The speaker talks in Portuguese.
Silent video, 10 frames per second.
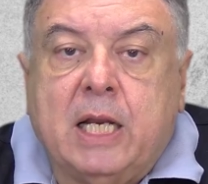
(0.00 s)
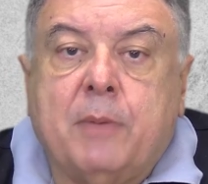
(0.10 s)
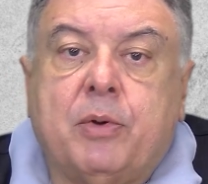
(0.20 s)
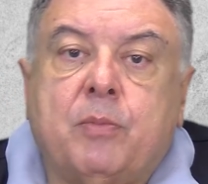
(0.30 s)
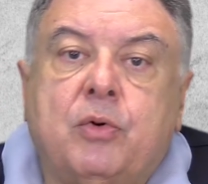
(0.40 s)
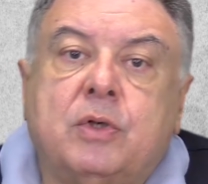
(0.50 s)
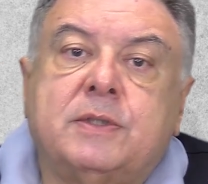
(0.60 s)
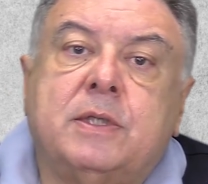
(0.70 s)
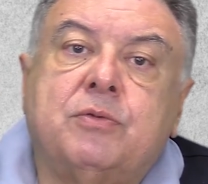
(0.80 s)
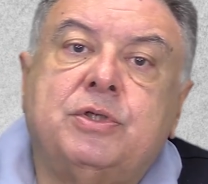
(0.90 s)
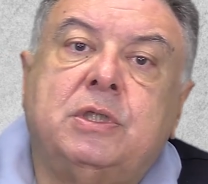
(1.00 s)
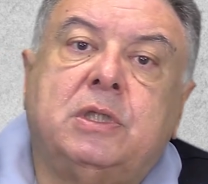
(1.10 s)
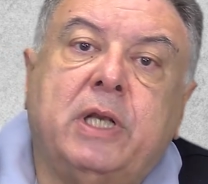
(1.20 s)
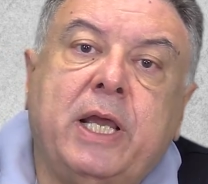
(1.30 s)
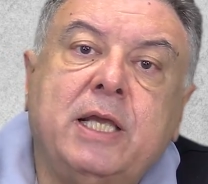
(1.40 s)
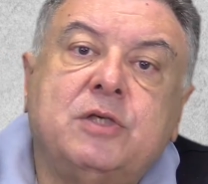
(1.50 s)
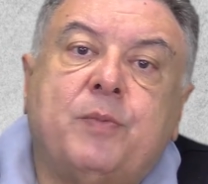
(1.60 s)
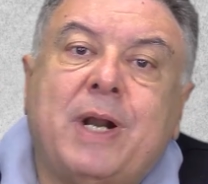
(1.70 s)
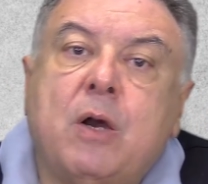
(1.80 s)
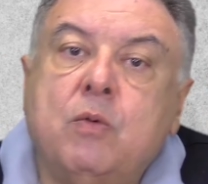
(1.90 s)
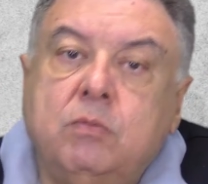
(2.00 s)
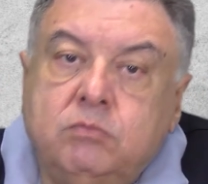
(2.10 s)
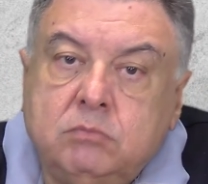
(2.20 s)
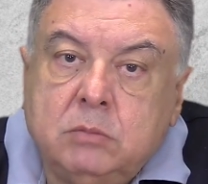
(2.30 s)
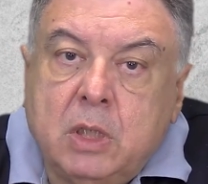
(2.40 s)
na proporção de 3 para 1